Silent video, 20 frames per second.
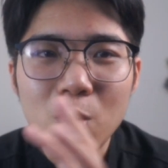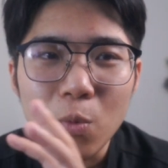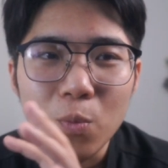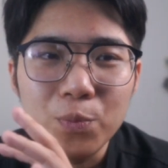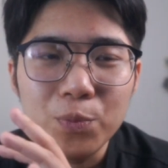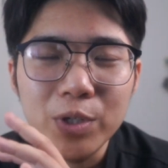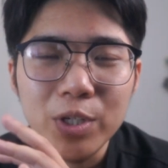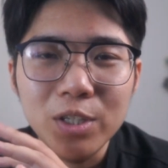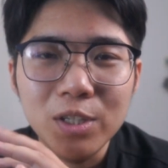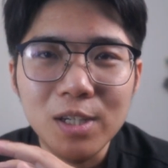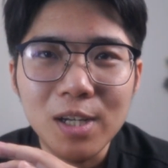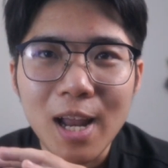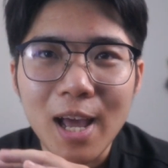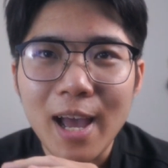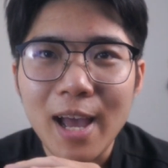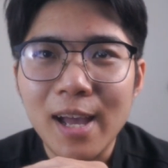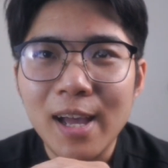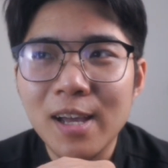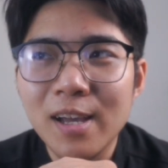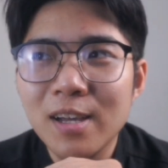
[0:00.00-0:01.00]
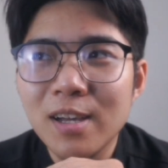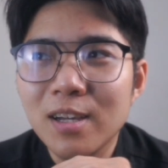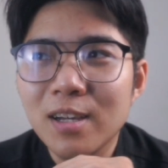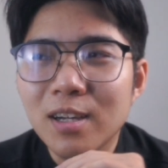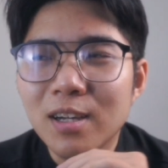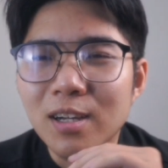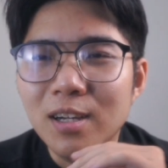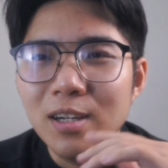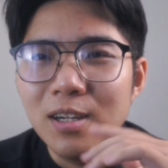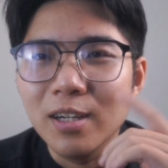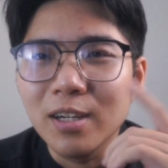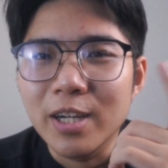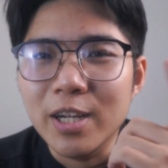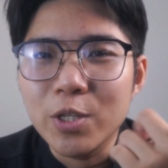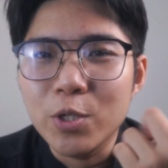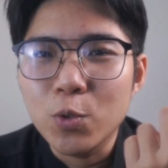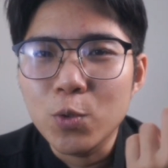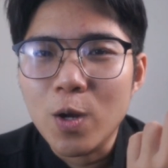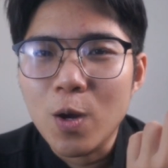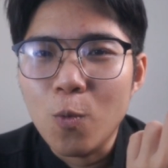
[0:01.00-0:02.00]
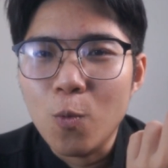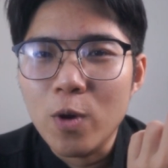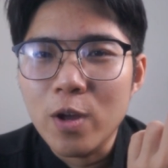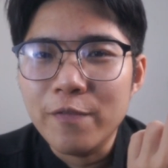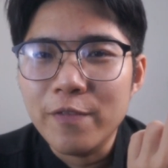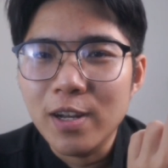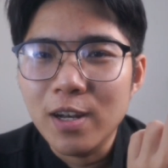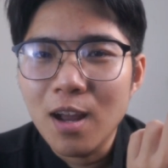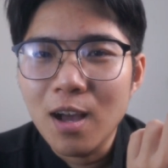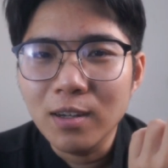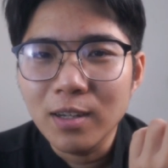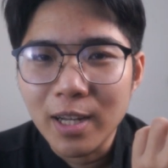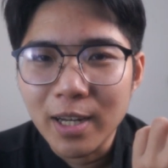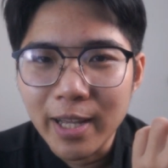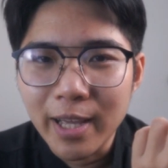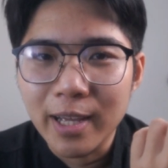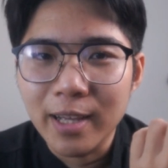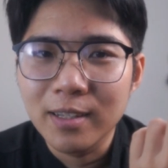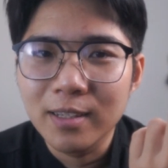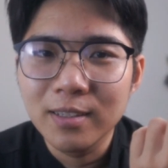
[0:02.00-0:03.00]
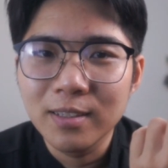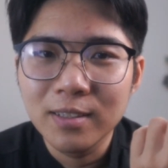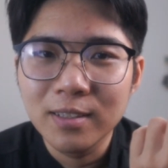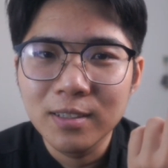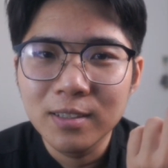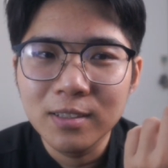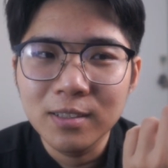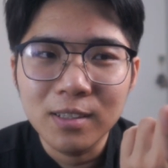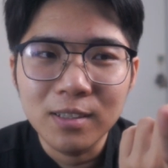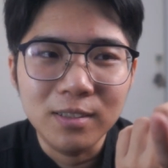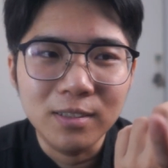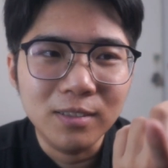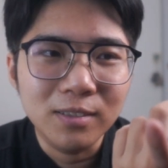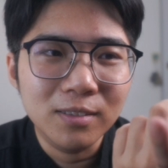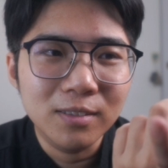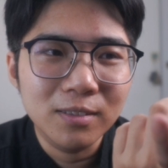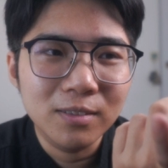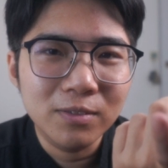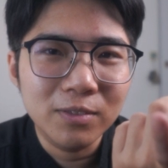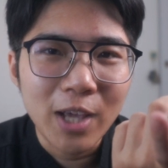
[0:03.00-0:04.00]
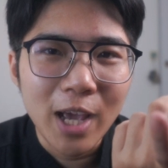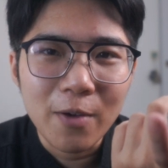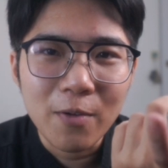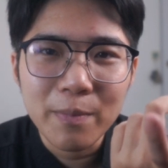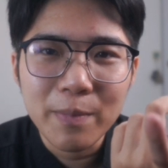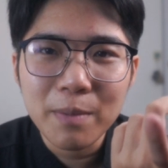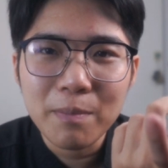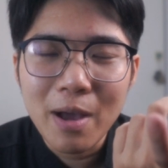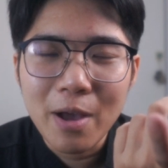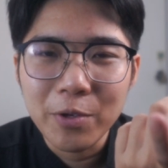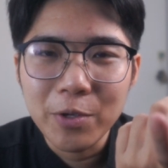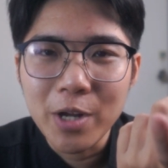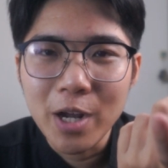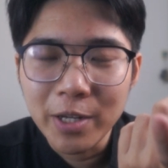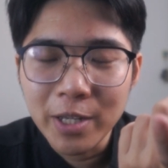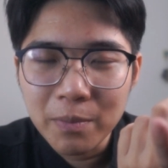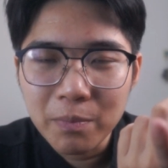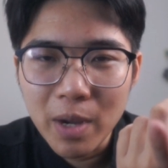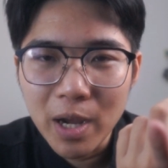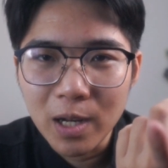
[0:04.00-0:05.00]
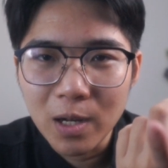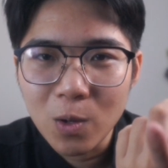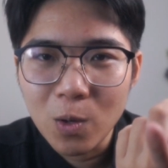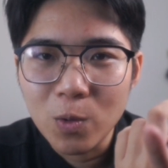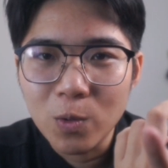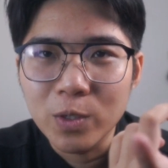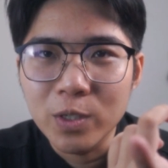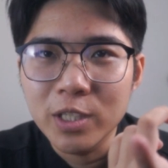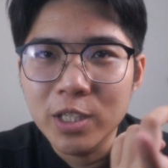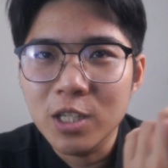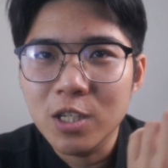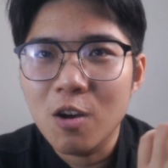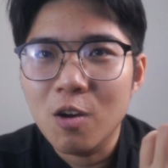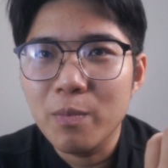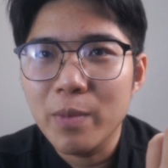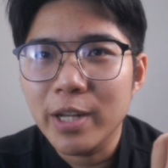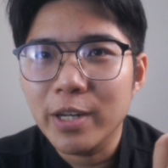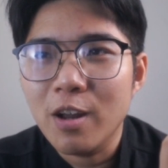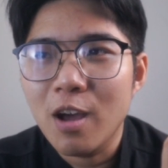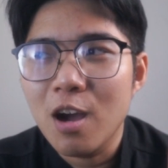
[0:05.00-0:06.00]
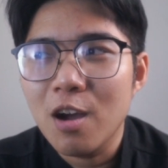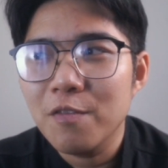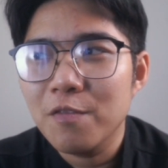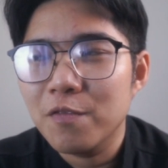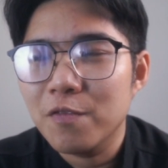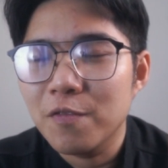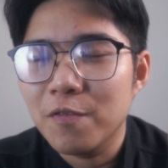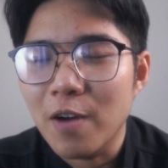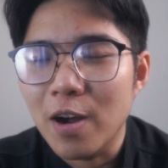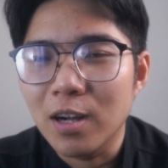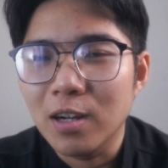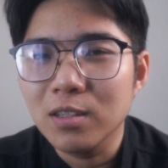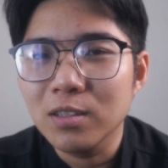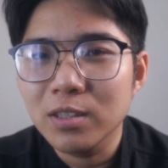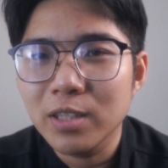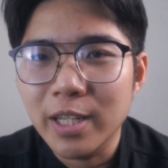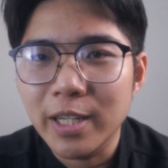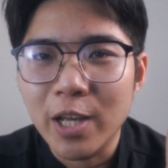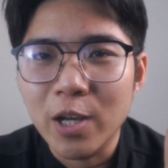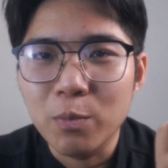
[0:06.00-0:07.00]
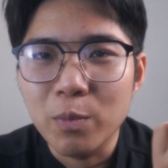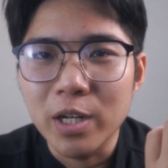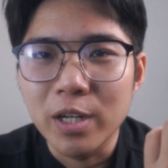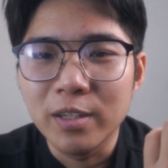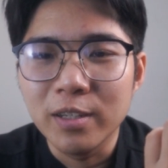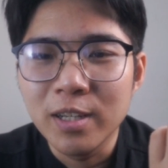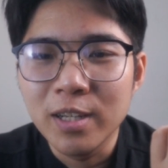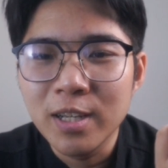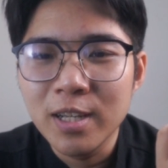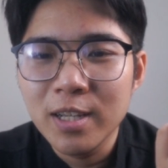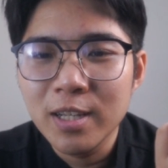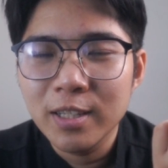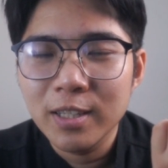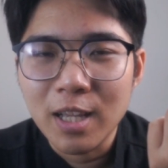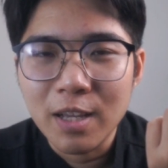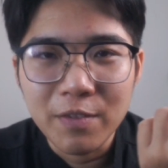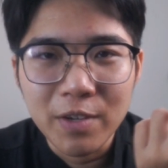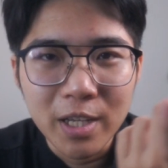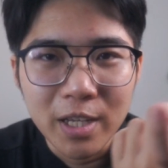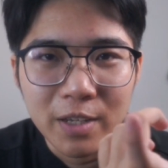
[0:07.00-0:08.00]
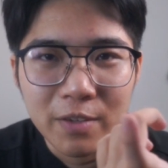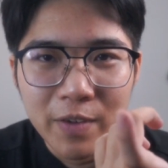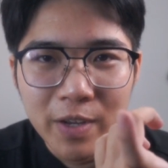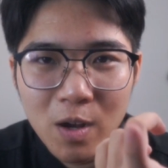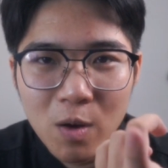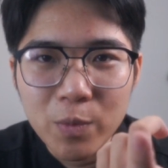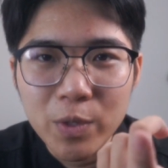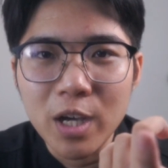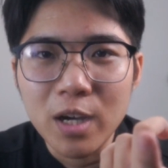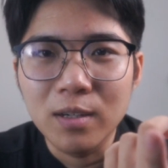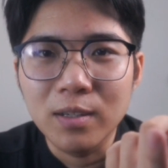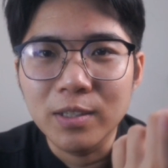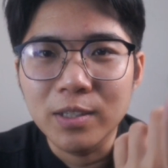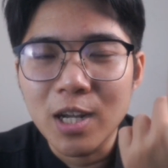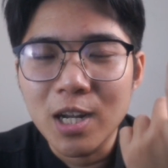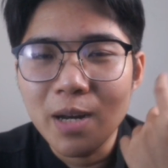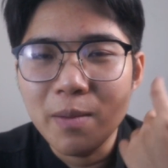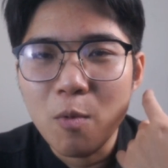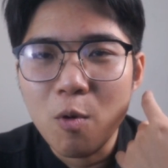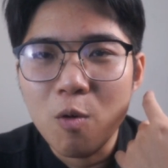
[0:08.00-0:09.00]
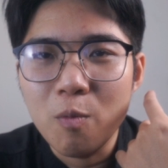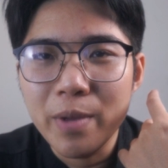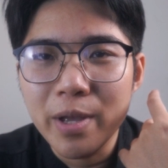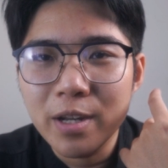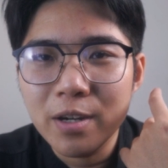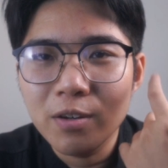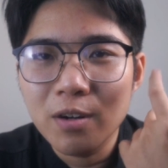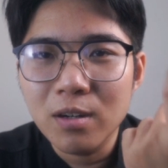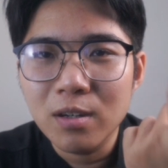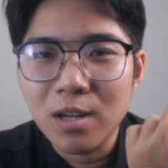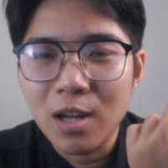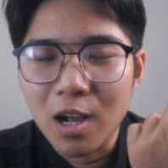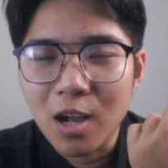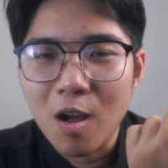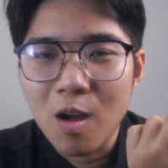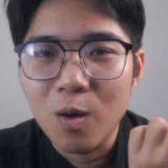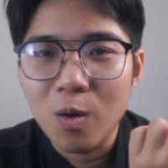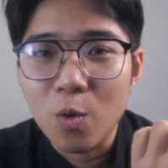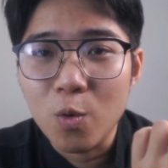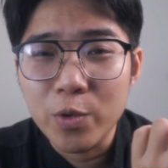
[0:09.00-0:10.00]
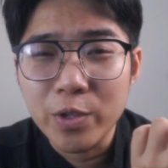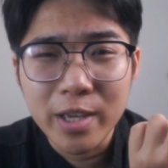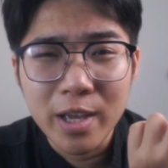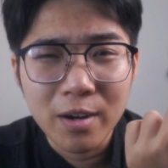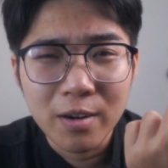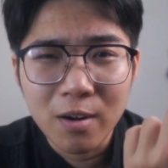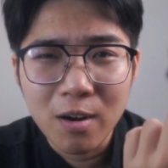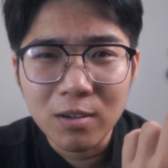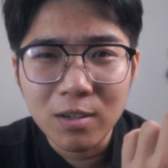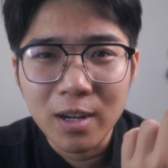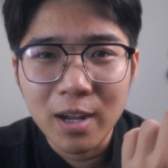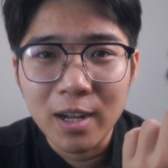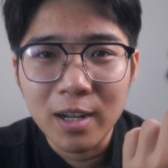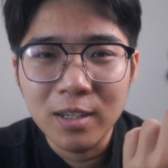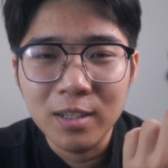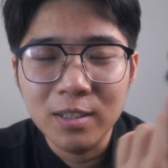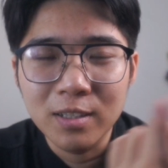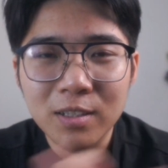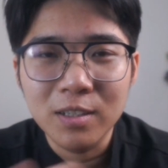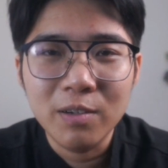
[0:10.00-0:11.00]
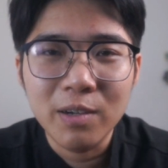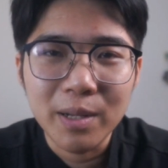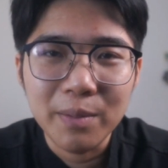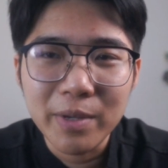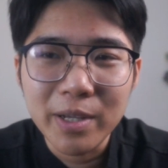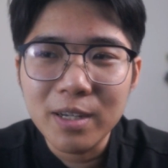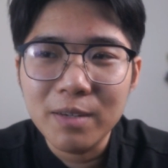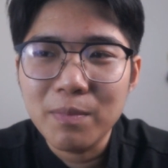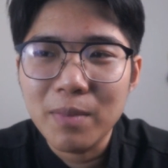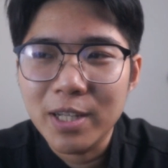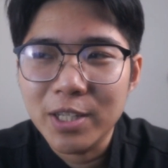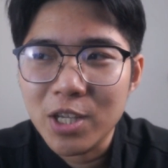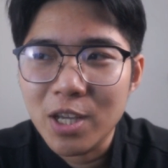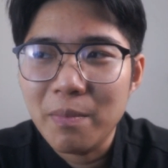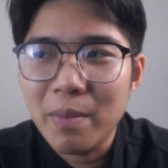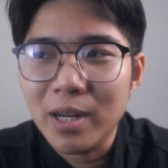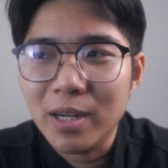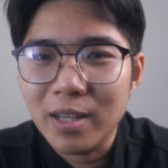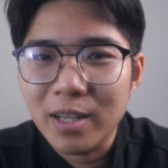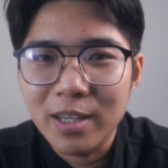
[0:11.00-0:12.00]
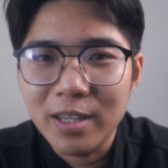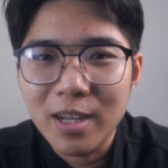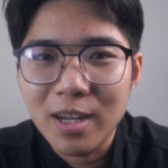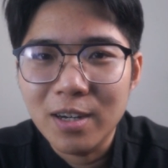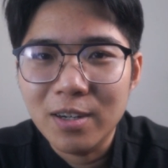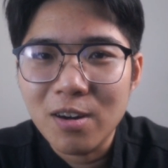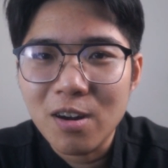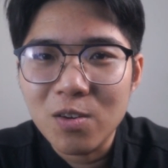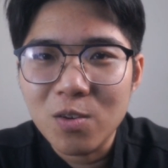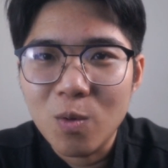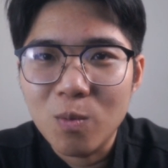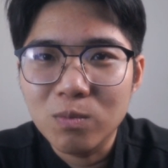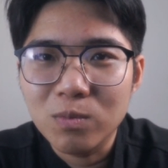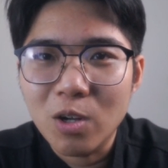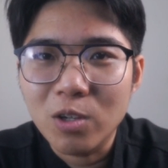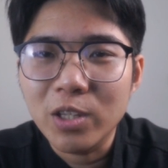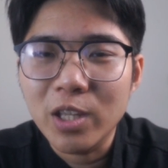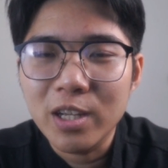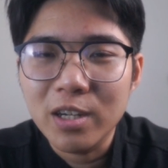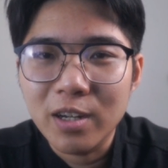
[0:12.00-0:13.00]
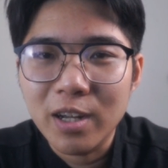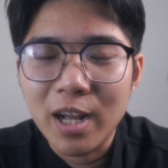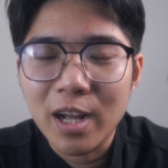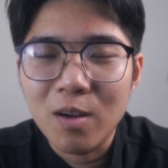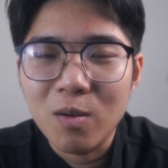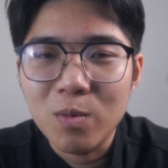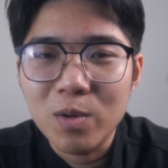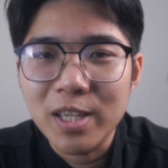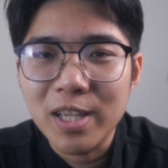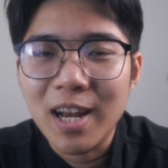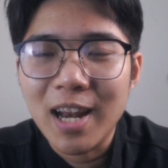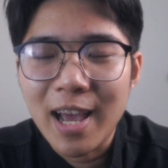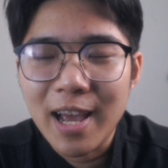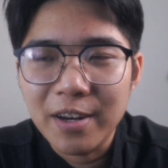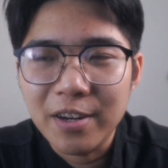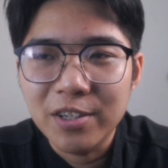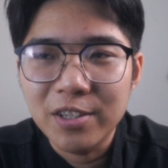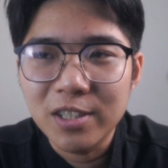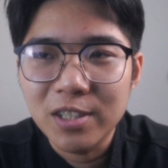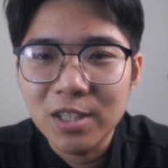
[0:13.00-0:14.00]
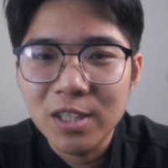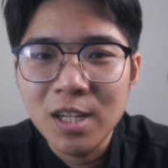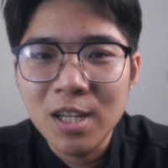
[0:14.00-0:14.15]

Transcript: cũng như là uh, cái nhu cầu quay vlog này nè từ trải qua biết bao nhiêu đời thiết bị luôn nhưng con mic đó vẫn đi theo mình tại vì phải công nhận đó là một con mic rất là ngon của nhà rod ha các bạn biết mà chơi mic thì ờ, rod cũng nổi tiếng rồi ha không có gì lạ nữa